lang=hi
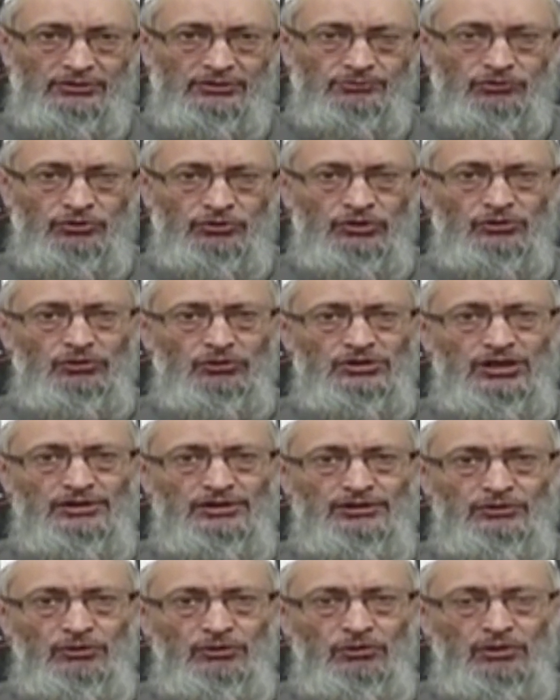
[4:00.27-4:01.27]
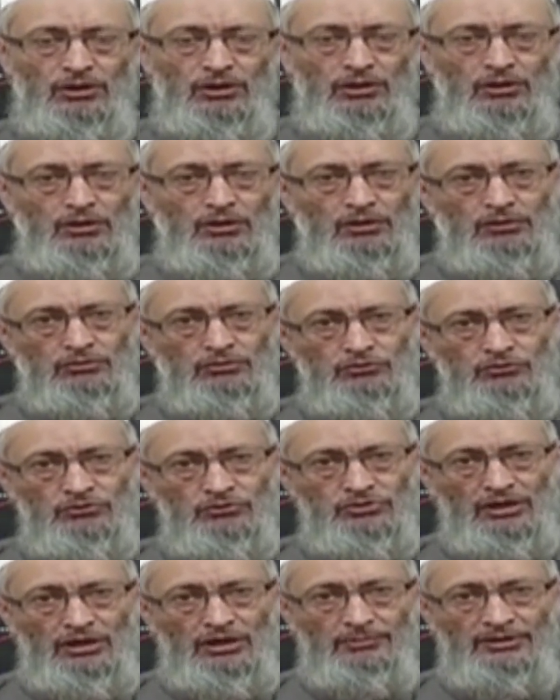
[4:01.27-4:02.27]
करने से पूरी हो जाती हो
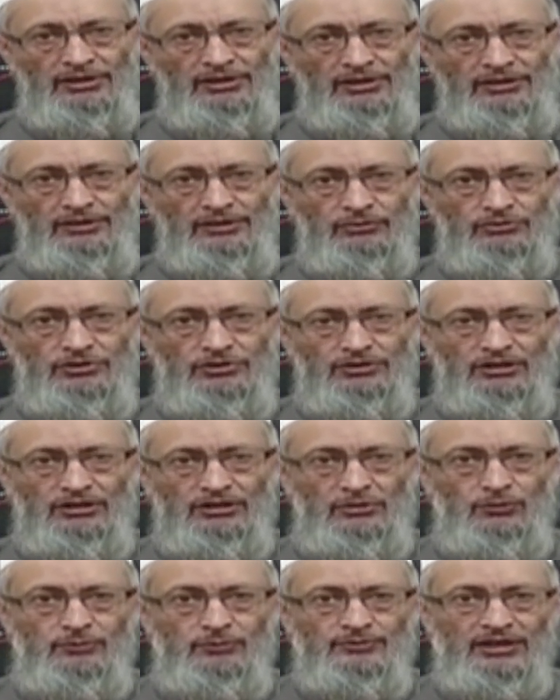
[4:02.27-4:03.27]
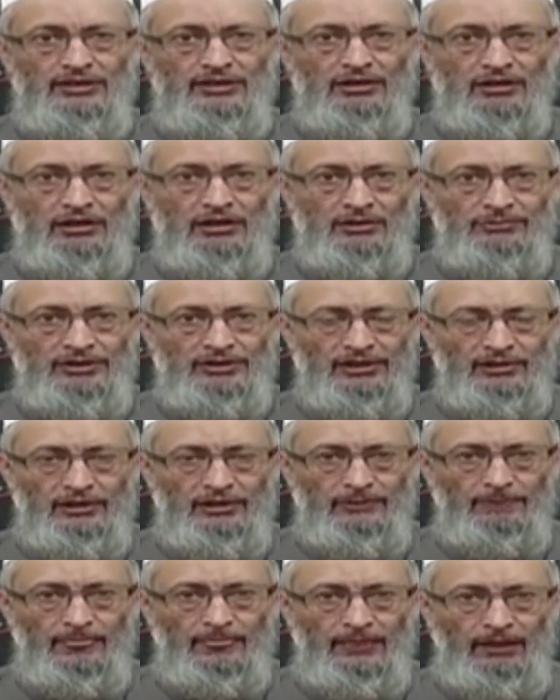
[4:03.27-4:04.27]
तो छह महीने तक उसे तयम नहीं करना
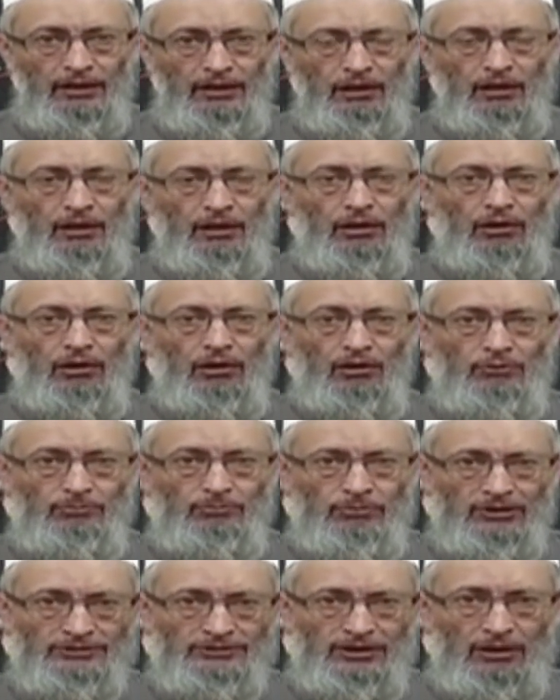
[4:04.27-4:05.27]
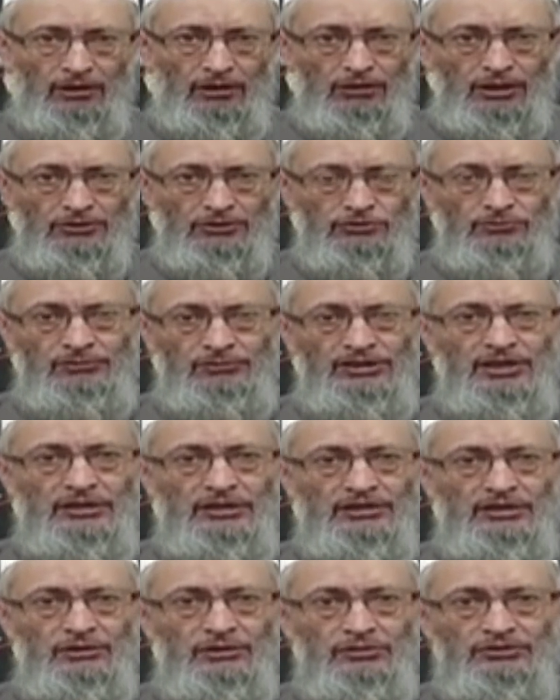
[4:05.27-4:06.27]
पड़ेगा और बसा अवकात
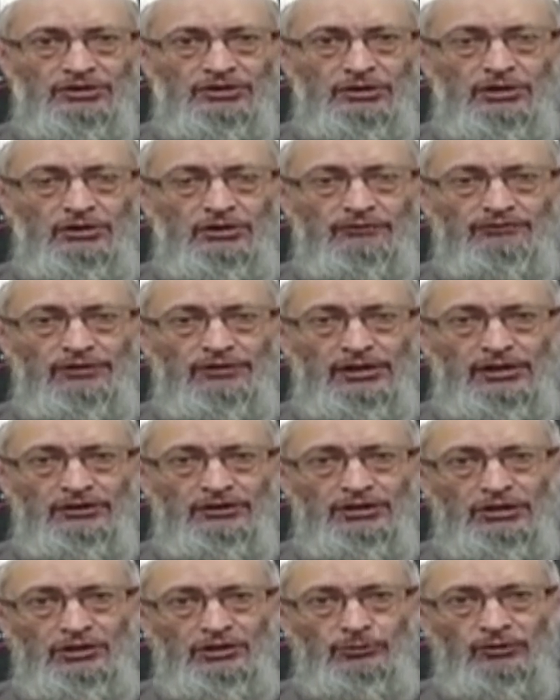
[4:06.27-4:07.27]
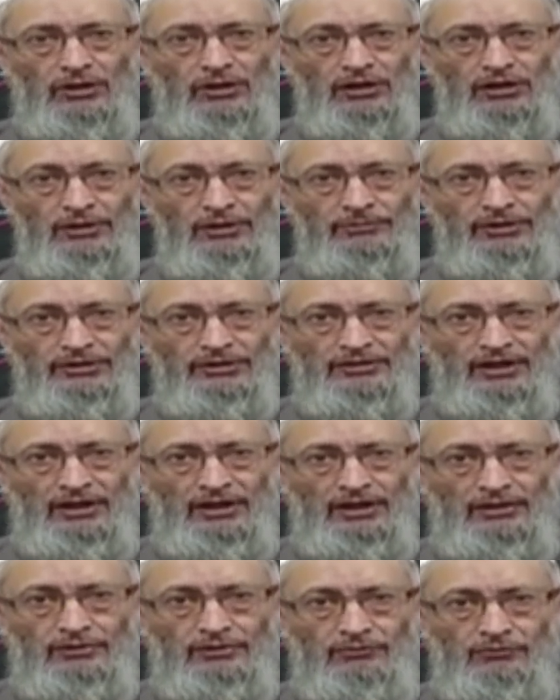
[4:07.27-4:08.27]
जिम्मेदारी ये होती है कि फ़कत तयम करना
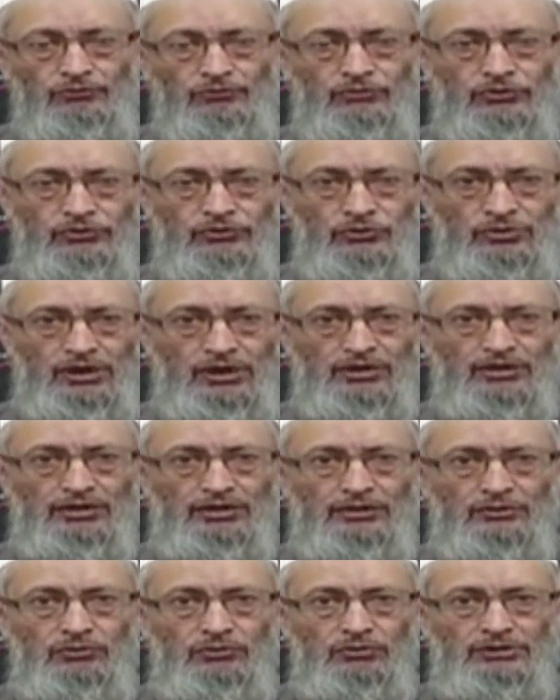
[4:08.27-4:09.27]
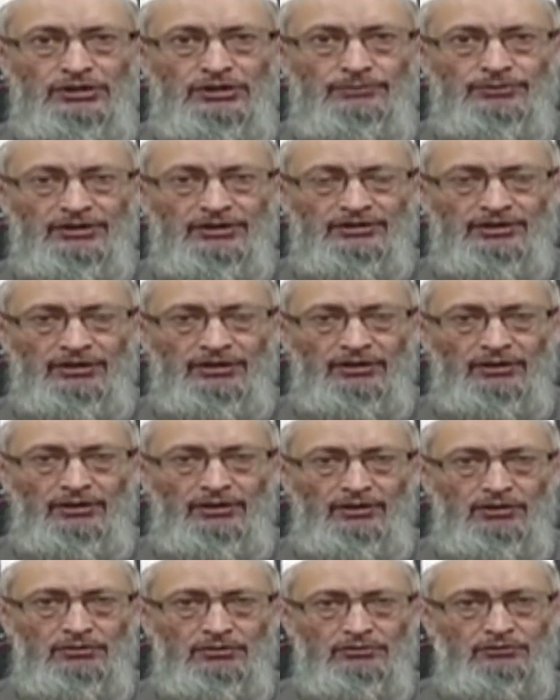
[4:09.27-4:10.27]
पड़ता है वजू करने की ज़रूरत नहीं पड़ती
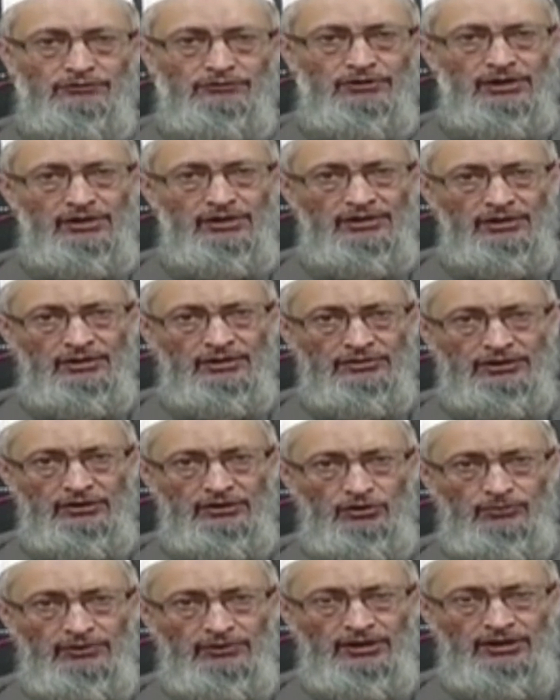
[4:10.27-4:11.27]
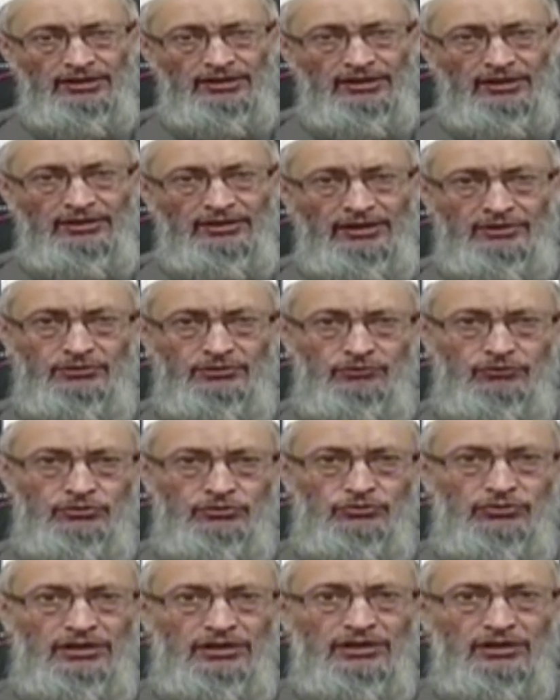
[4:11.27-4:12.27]
तो फ़कत अगर तयम कर लिया जाए तो
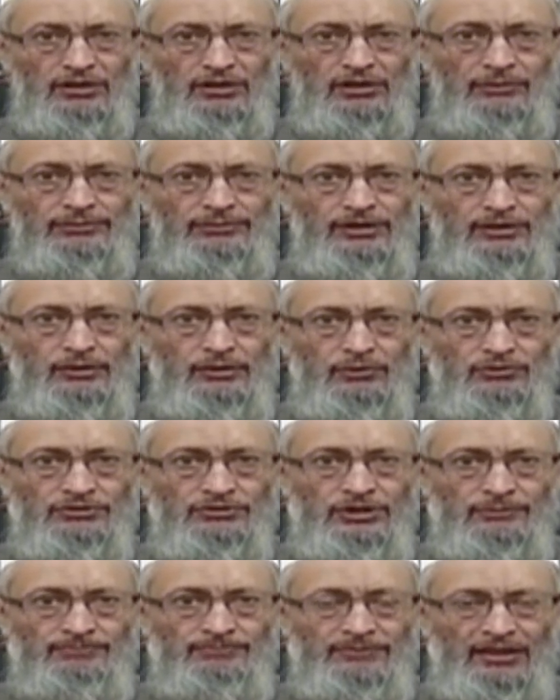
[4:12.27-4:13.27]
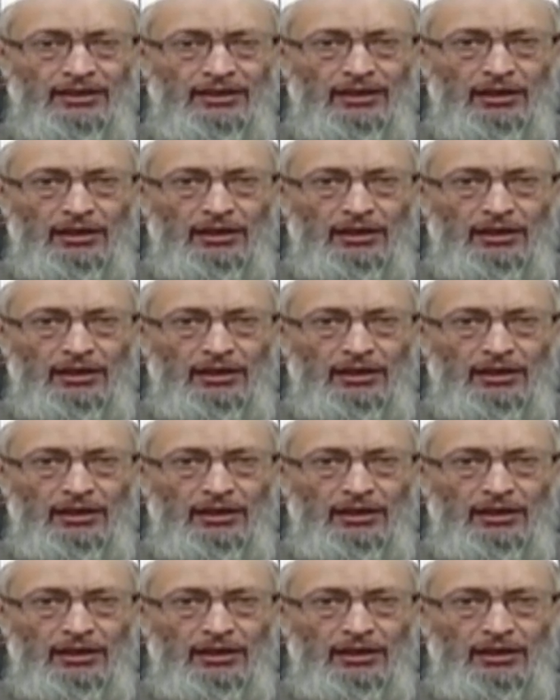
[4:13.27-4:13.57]
वजू नहीं करना पड़ेगा उसे